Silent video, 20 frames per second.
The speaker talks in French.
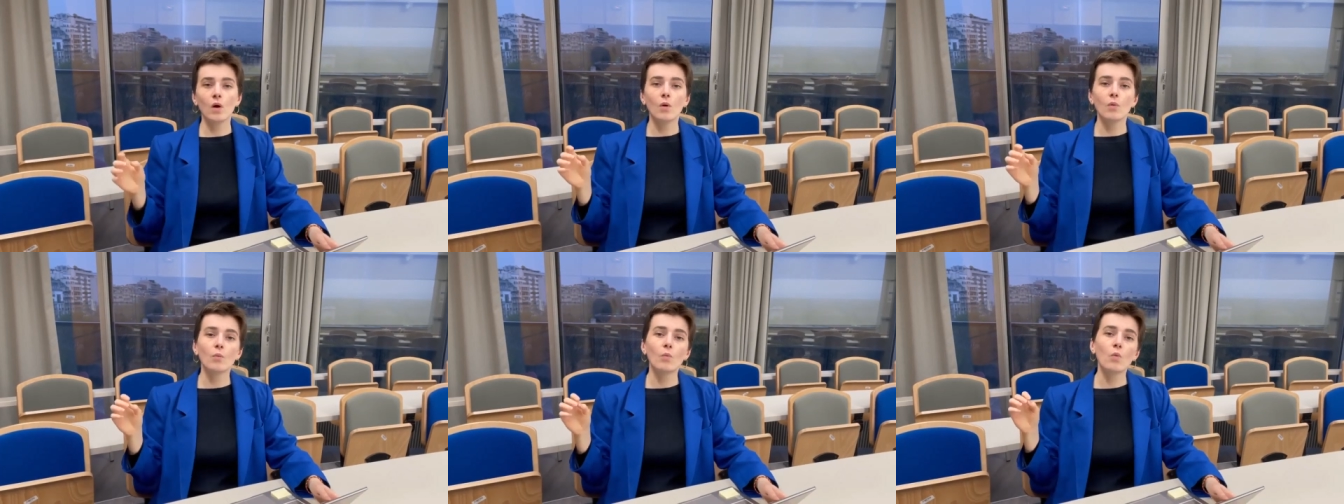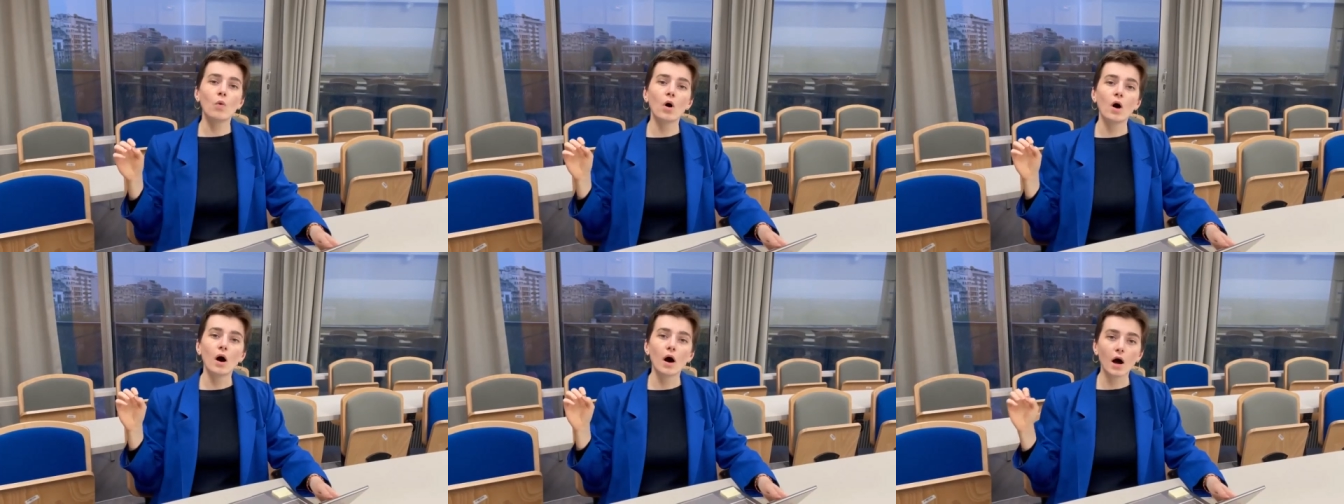
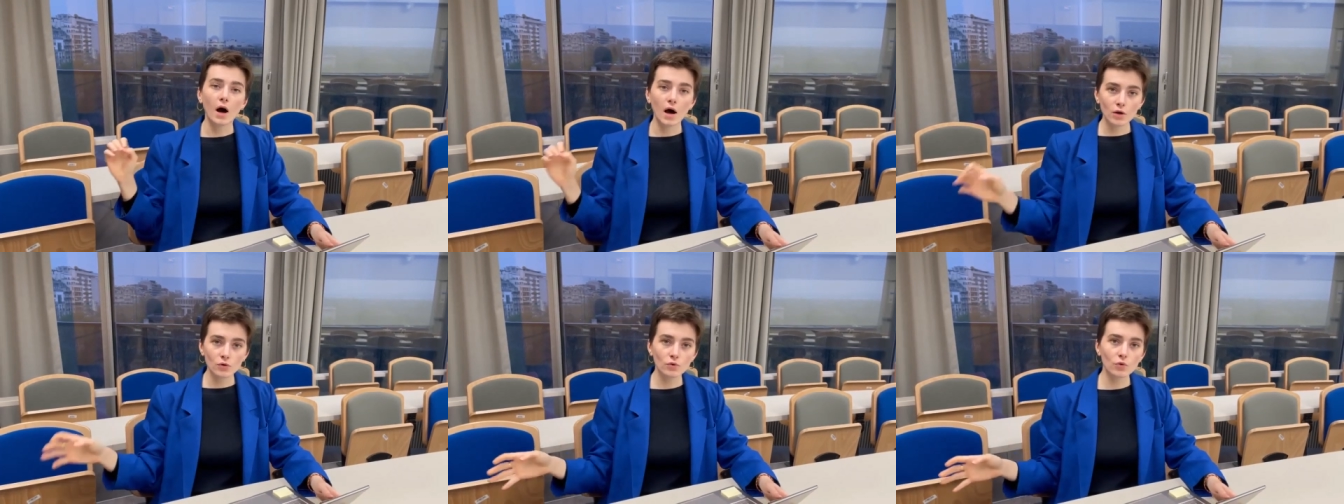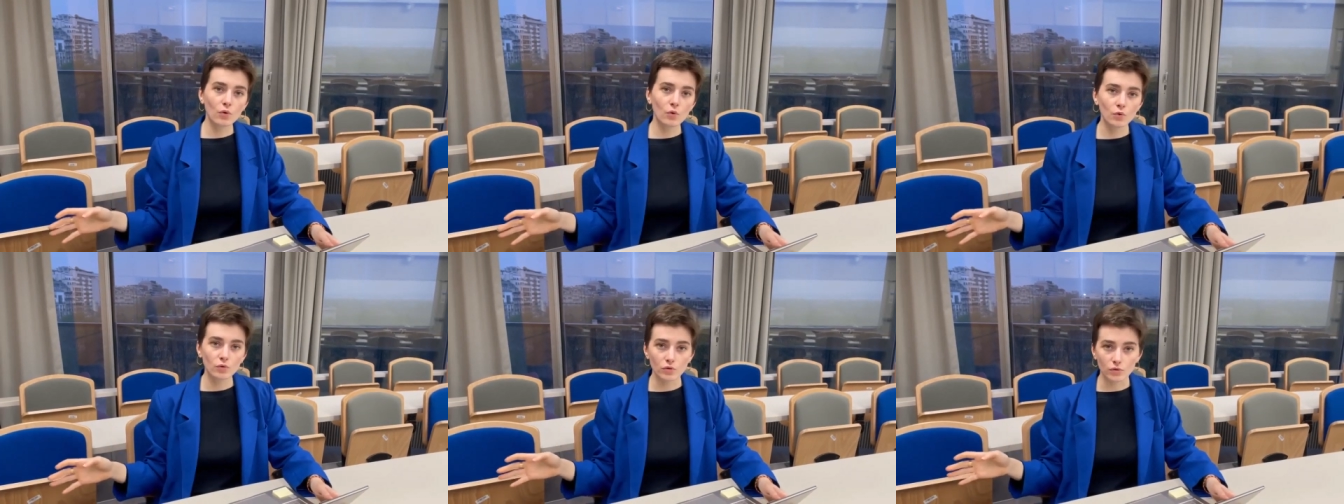moins 1
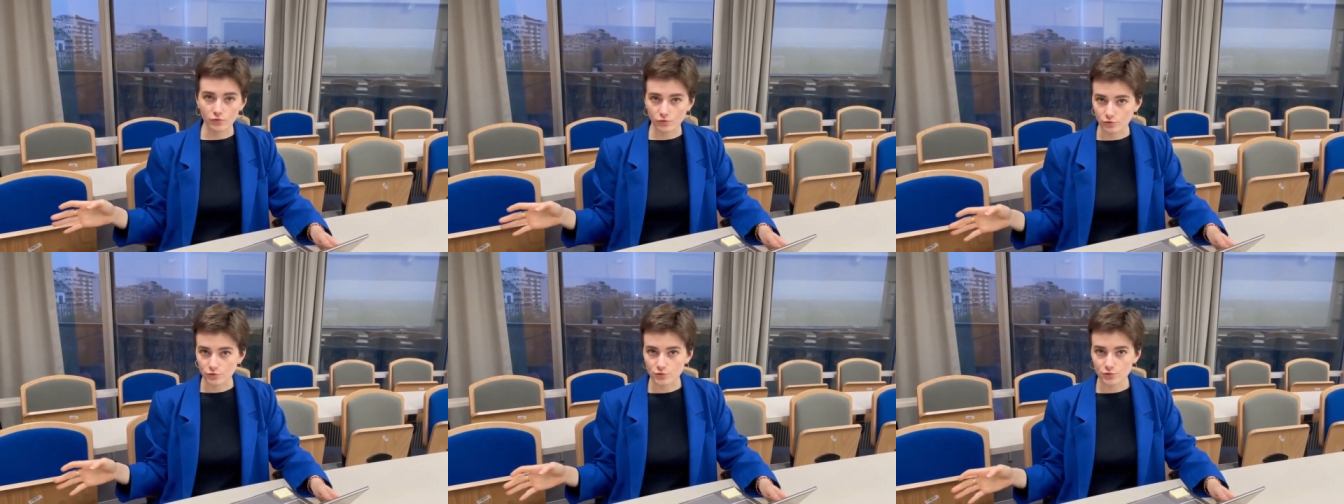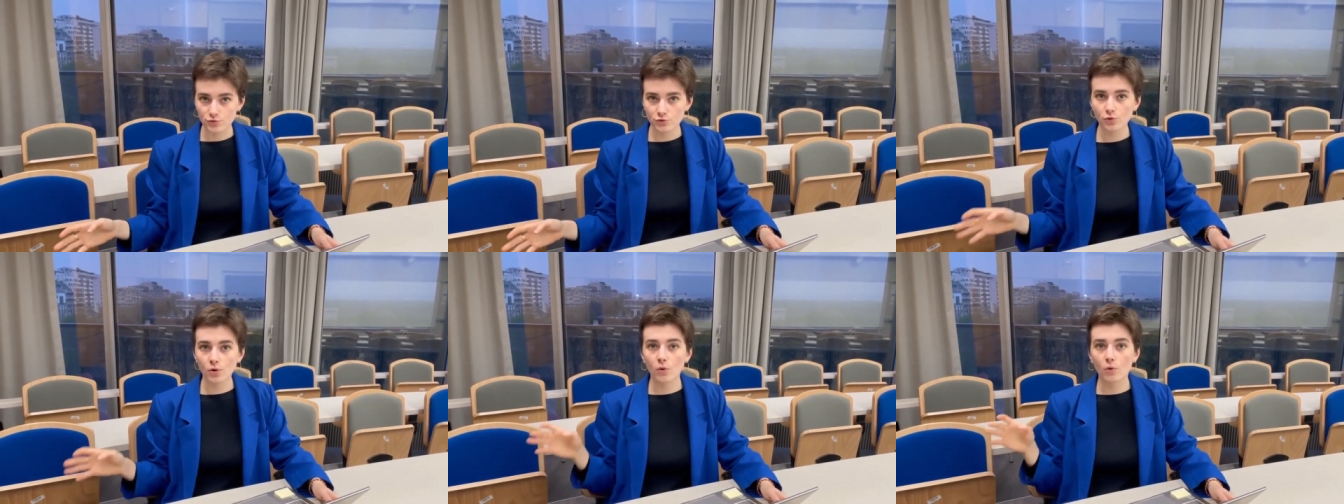euro dans le
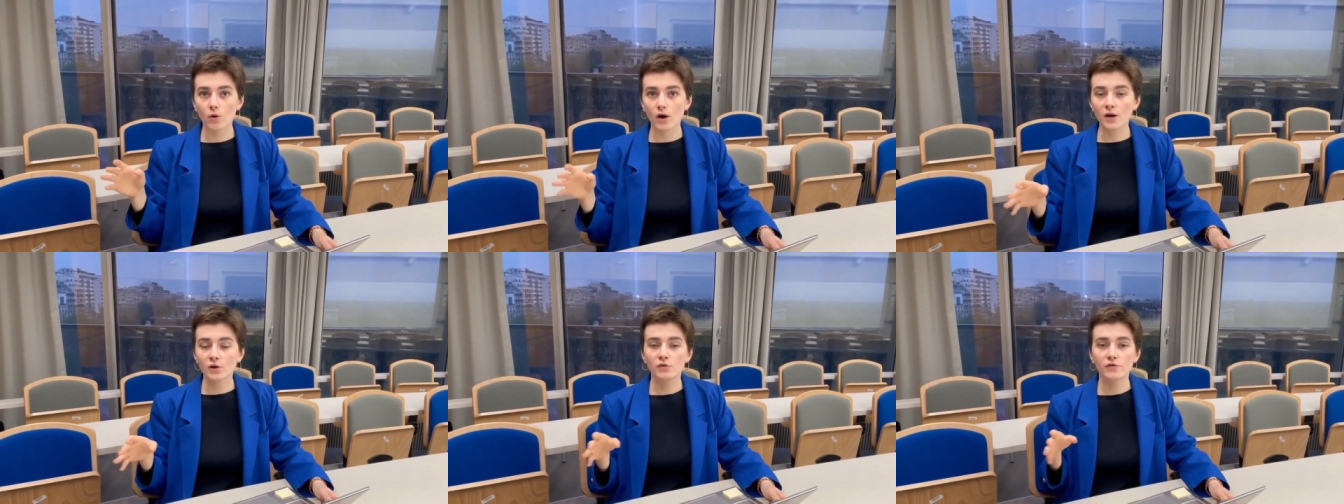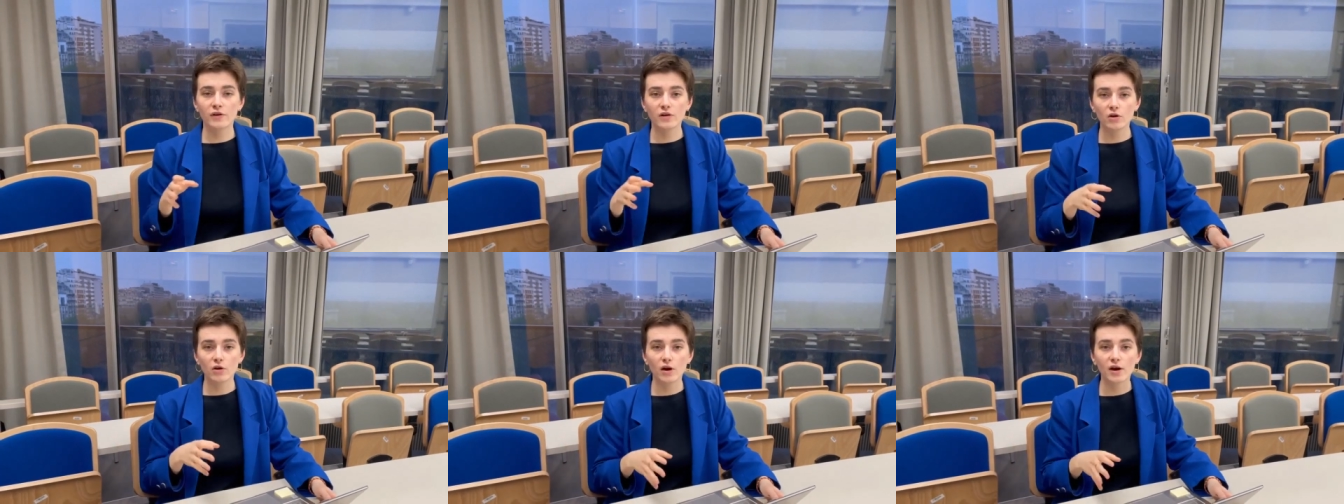futur aura de
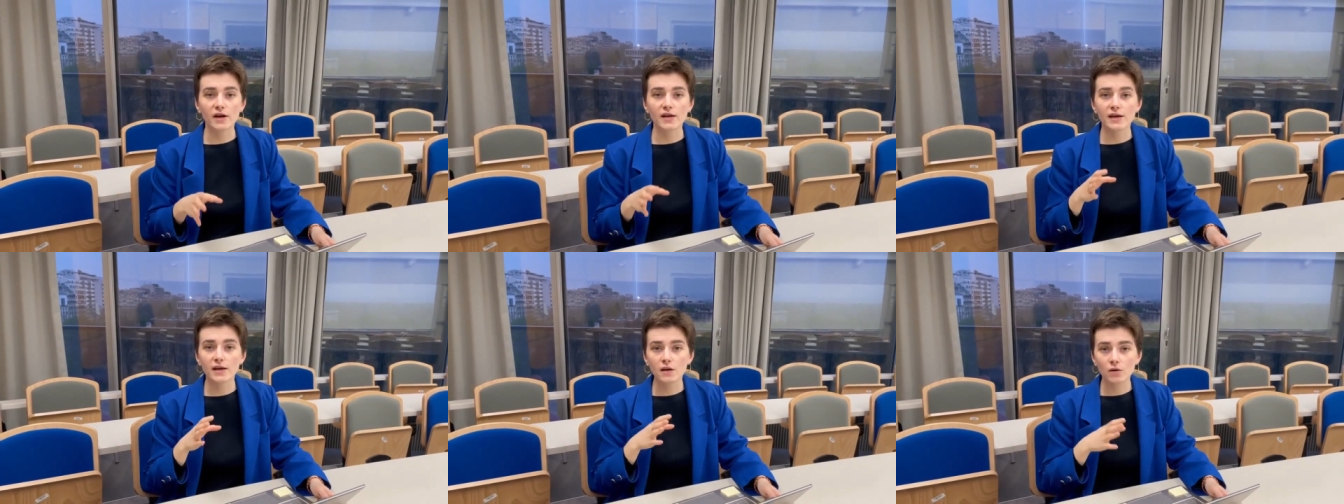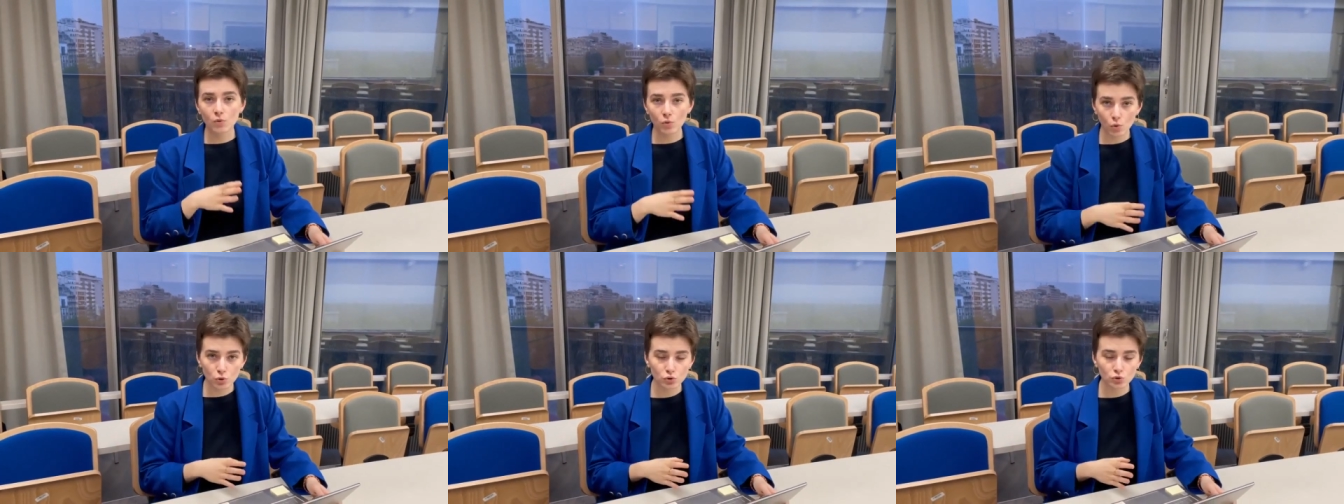valeur
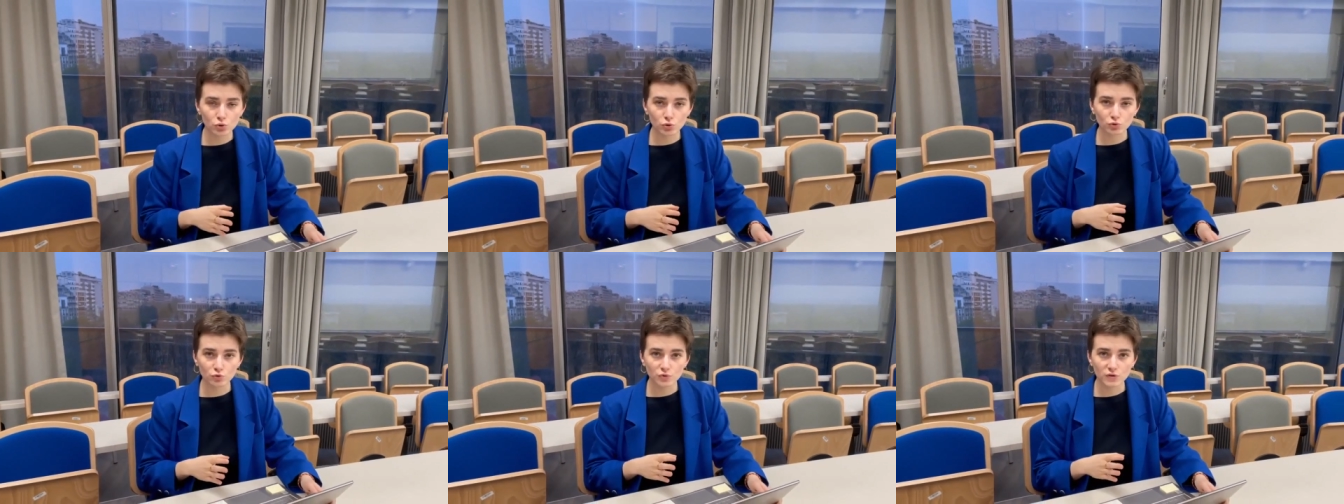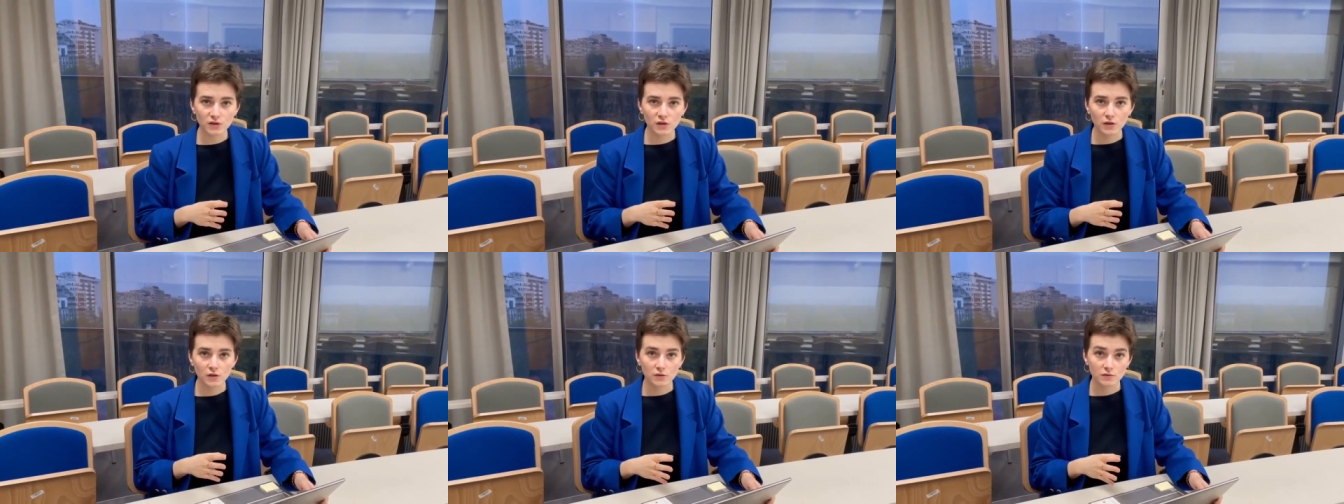réelle aujourd'hui,